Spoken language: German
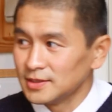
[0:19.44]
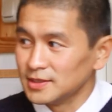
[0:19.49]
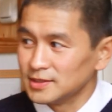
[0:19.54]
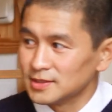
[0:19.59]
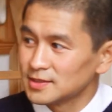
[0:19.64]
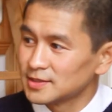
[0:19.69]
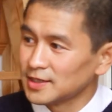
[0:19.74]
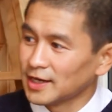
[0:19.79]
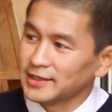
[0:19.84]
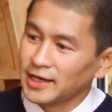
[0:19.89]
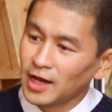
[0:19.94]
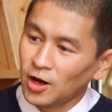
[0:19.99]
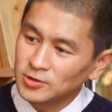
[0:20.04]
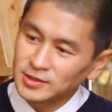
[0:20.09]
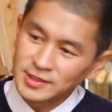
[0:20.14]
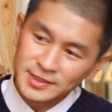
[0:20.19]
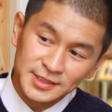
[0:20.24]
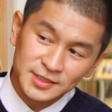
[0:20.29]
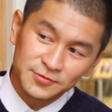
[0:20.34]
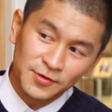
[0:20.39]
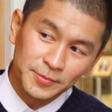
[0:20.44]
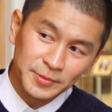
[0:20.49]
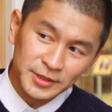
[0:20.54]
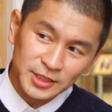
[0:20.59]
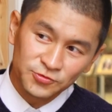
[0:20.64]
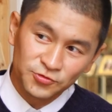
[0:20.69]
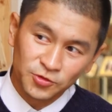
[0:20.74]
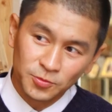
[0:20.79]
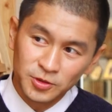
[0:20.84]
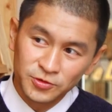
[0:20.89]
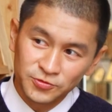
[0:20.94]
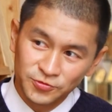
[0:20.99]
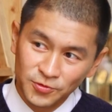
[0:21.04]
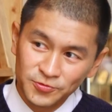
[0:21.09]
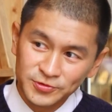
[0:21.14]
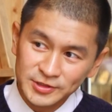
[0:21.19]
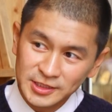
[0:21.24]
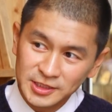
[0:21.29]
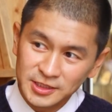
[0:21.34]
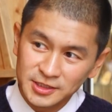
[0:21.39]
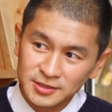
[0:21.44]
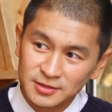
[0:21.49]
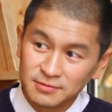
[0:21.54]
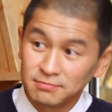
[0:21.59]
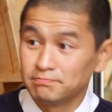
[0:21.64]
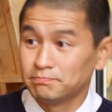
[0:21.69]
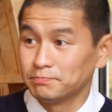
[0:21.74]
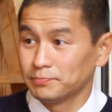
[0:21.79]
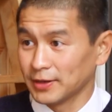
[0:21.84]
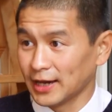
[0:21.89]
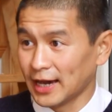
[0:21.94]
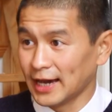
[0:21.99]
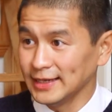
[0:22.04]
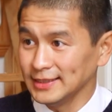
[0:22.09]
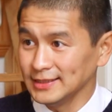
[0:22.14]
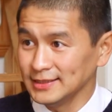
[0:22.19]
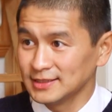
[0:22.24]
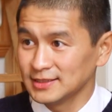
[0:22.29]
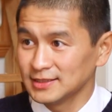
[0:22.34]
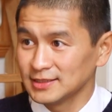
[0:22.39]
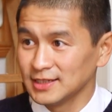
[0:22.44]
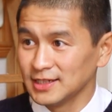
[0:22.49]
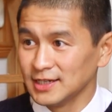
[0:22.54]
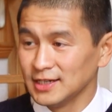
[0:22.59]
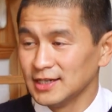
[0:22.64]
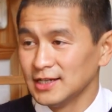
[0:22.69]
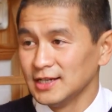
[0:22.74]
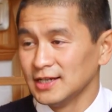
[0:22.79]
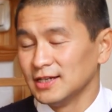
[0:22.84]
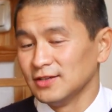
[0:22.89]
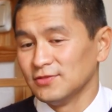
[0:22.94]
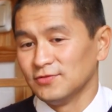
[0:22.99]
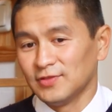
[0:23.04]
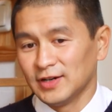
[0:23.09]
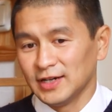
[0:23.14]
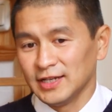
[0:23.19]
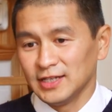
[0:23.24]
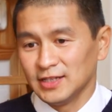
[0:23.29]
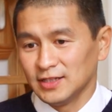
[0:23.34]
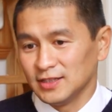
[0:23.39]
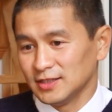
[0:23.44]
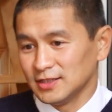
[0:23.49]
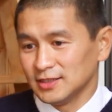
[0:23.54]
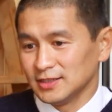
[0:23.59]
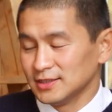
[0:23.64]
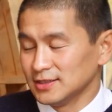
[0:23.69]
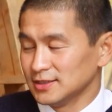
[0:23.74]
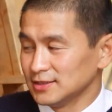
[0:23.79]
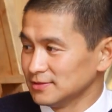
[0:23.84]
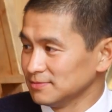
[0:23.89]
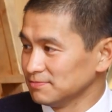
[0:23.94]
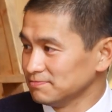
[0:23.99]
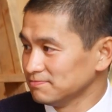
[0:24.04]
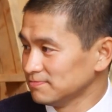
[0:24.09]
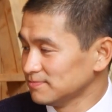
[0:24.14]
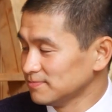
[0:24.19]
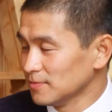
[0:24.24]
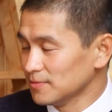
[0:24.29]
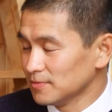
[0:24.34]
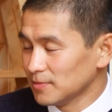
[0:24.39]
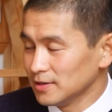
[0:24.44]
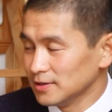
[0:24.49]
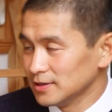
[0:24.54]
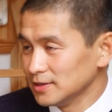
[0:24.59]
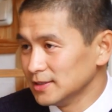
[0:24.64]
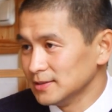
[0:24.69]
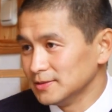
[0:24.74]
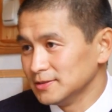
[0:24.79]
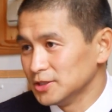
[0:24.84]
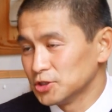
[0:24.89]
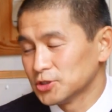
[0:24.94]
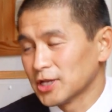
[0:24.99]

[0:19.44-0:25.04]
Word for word: Dieses Tiny House ist 2,55 Meter breit, weil äh, die